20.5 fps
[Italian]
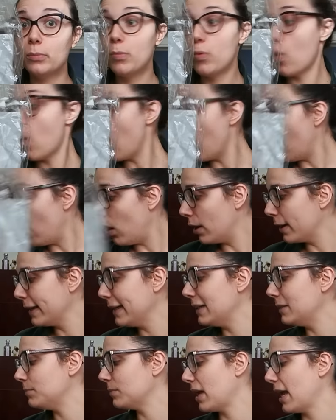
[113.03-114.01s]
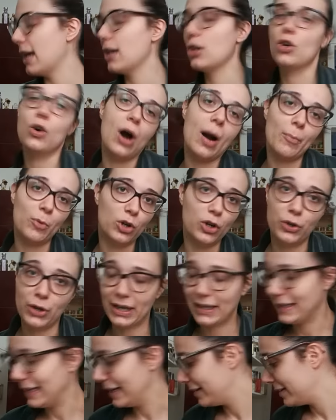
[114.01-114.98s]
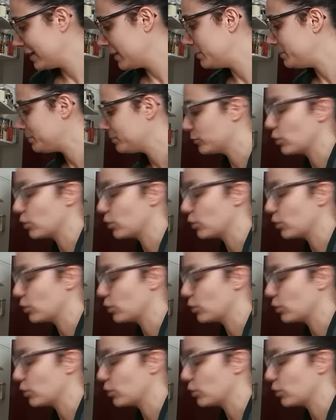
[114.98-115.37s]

buone e io amo le orecchiette.